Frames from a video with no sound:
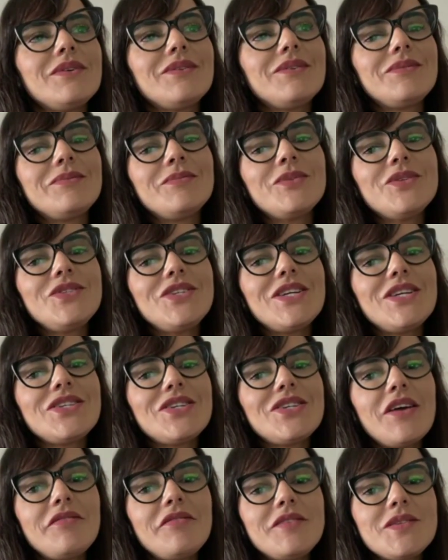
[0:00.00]
Bom, dia,
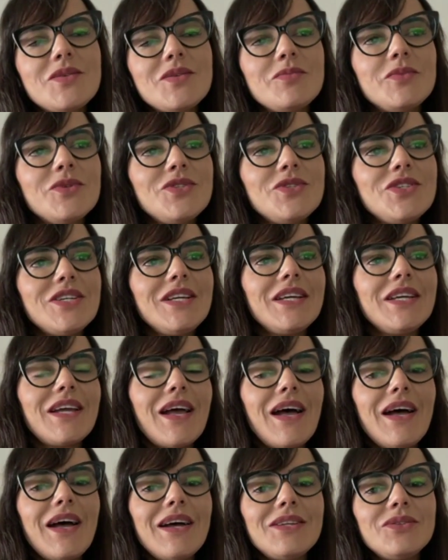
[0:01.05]
Jefferson. Bom dia,
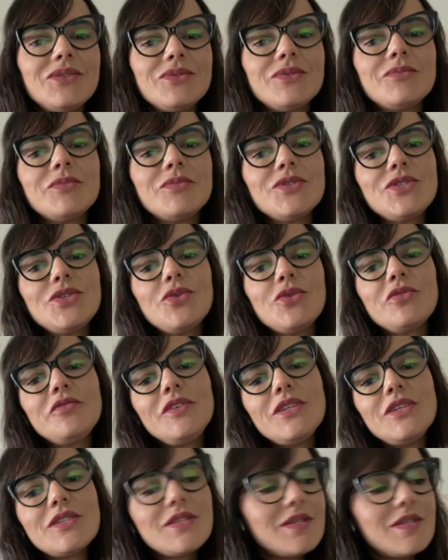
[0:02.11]
Ricardo. Bom dia,
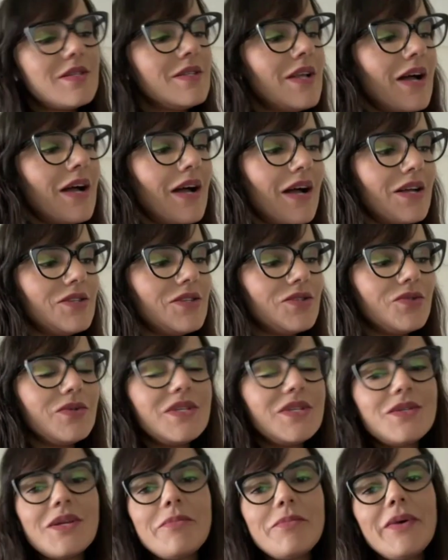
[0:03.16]
ouvintes da Rádio
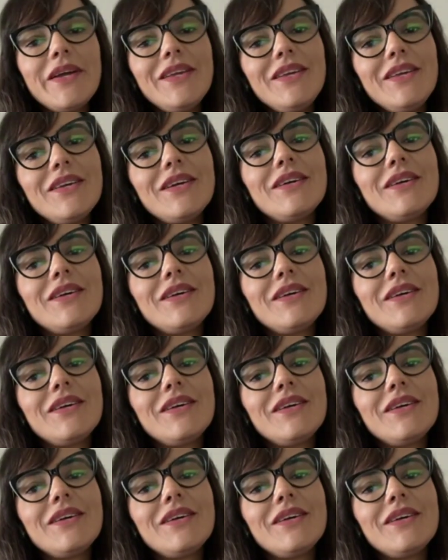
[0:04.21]
Issa Bahia.